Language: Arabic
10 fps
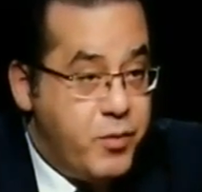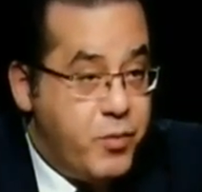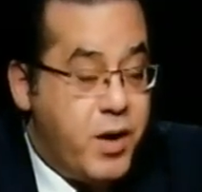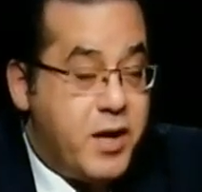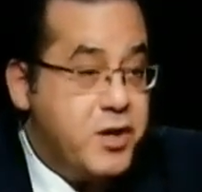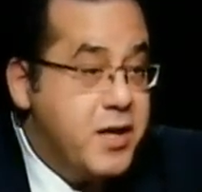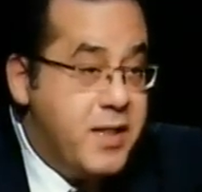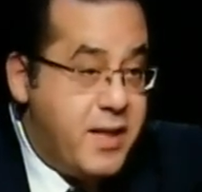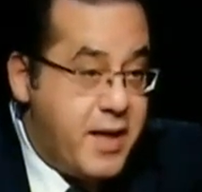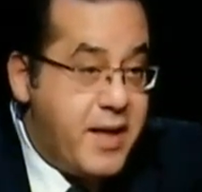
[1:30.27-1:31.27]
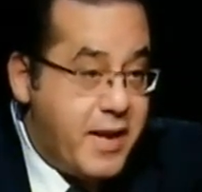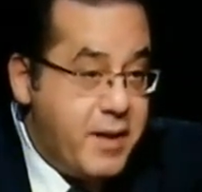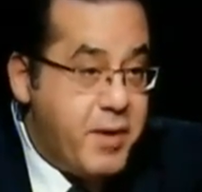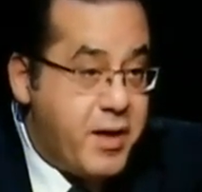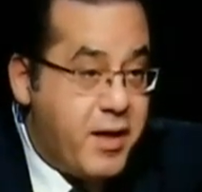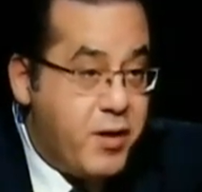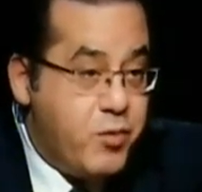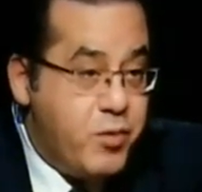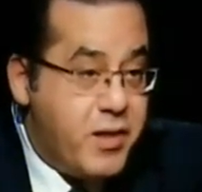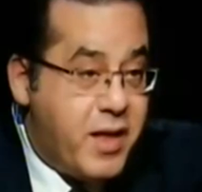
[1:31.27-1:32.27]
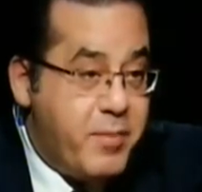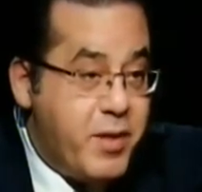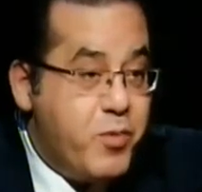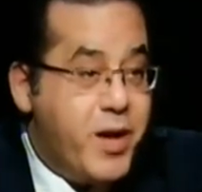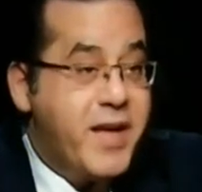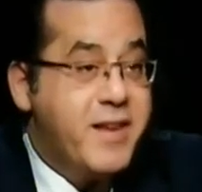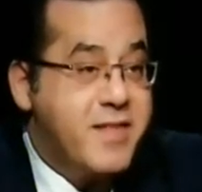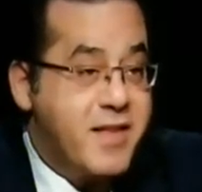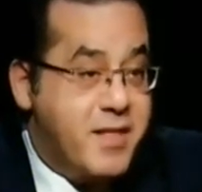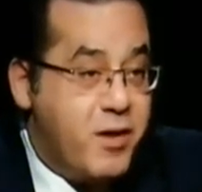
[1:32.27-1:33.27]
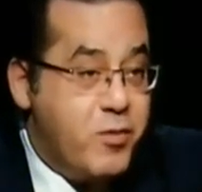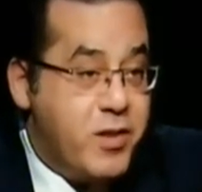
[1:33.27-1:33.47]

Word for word: وعشان كده انا هكلمك عن قانون الانتخابات وكارثيه قانون